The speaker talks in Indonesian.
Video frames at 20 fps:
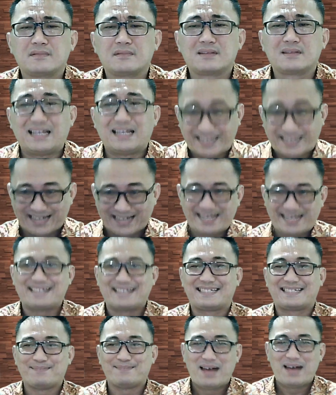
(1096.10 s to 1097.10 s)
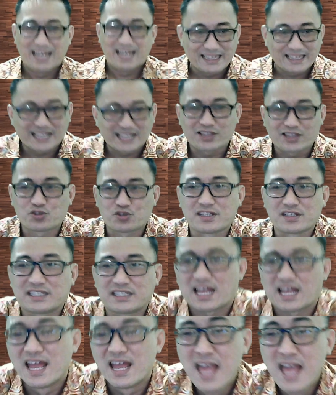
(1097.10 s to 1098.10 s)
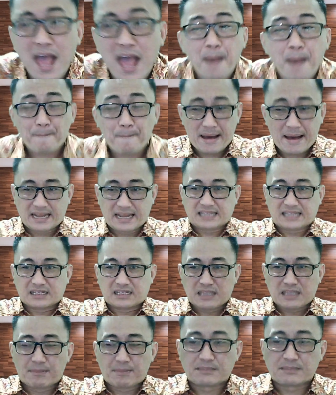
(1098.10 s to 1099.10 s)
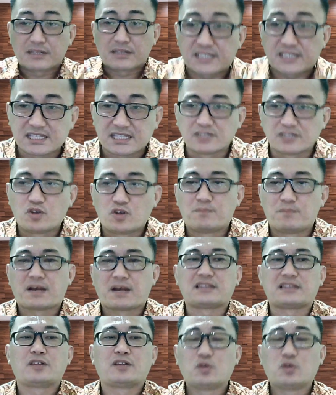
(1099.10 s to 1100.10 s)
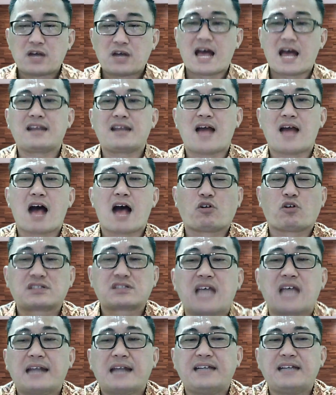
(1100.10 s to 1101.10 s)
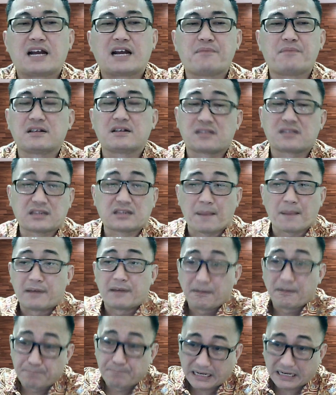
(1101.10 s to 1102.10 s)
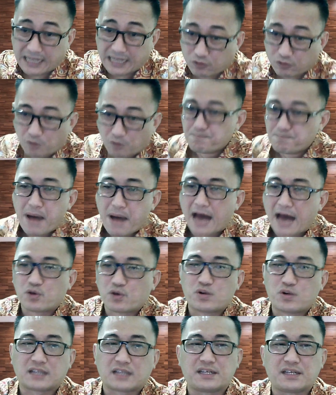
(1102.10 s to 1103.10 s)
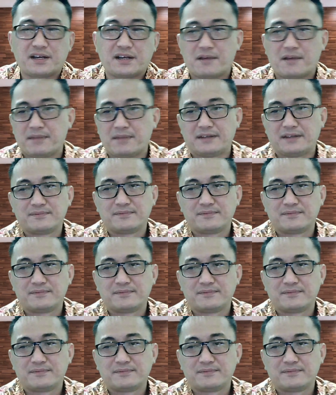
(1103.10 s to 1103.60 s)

Katakan yes. Mari kita, kita suka cita. Mari kita sama-sama senyum. Kata Tuhan, aku sadar bahwa setiap hari berkatku baru. Kata amin.